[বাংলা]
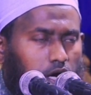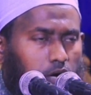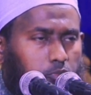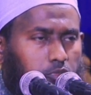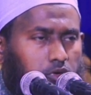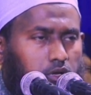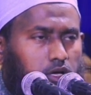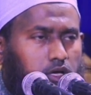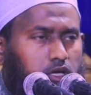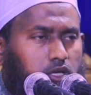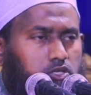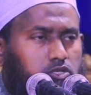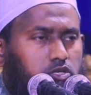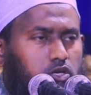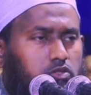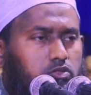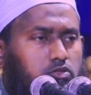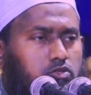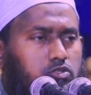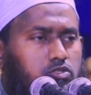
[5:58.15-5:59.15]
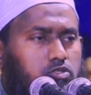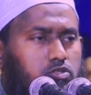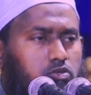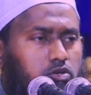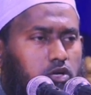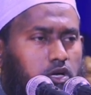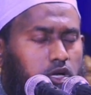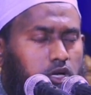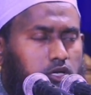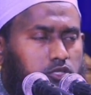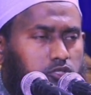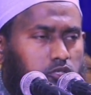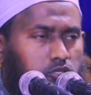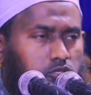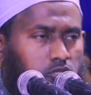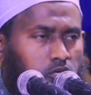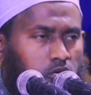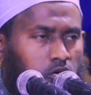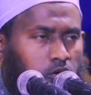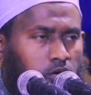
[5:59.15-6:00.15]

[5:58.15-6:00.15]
আপনাকে সন্তুষ্ট করার জন্য